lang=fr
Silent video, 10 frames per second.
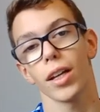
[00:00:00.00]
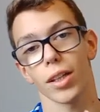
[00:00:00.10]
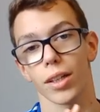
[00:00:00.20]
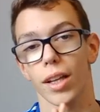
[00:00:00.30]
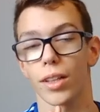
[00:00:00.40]

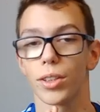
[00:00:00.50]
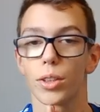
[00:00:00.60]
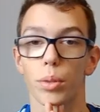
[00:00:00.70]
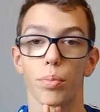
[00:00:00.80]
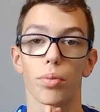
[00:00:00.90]
et il a dit
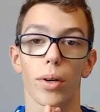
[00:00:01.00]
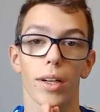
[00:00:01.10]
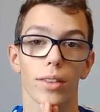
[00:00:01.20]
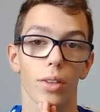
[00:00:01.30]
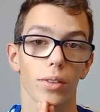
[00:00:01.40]
qu'il
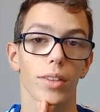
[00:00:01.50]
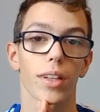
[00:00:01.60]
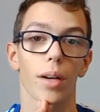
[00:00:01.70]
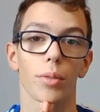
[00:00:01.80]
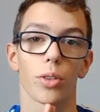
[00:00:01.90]
pourrait tenter de
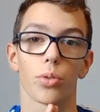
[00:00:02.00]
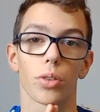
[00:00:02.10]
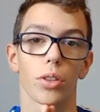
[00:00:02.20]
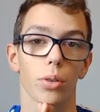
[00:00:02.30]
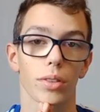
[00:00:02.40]
ramener
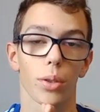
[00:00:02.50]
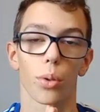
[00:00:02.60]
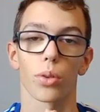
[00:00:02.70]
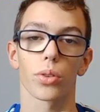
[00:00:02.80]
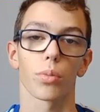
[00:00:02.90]
Juninho, ça lui
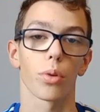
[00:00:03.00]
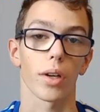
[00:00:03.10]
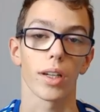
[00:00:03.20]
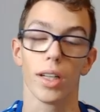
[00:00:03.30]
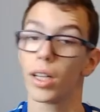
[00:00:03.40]

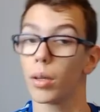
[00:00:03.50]
ressemblerait.